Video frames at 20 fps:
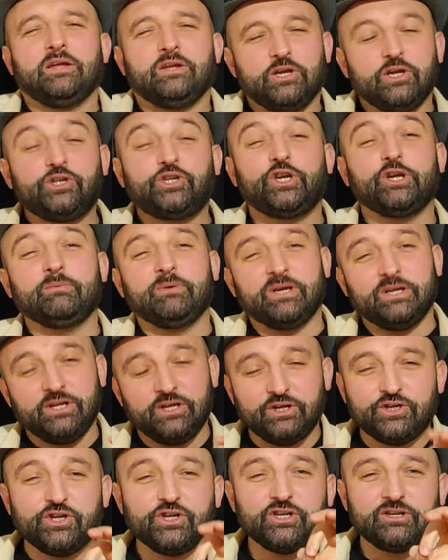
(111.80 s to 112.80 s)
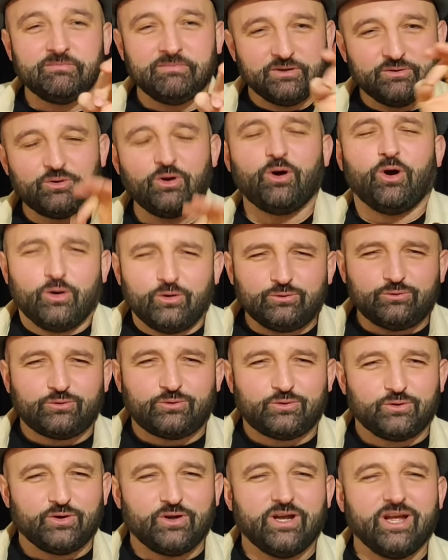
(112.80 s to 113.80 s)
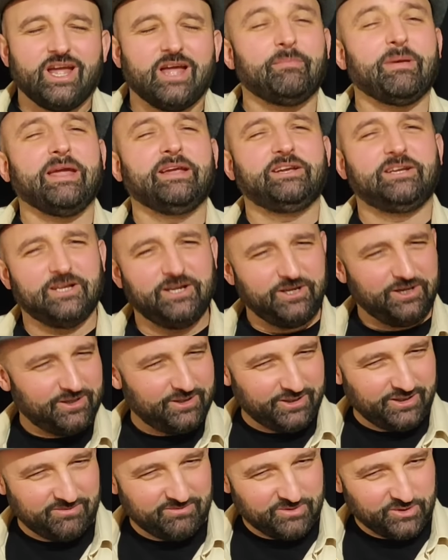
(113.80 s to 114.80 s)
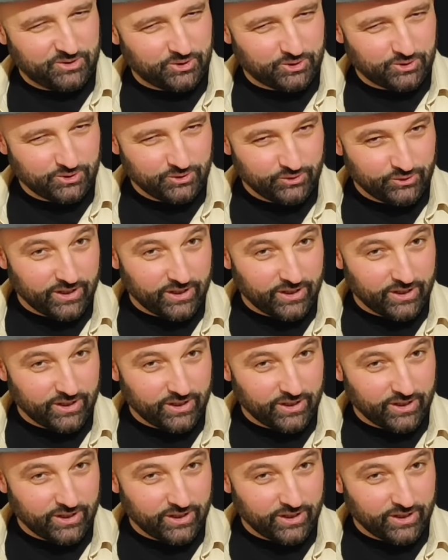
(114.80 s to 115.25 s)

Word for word: 2024 emekli yılıymış.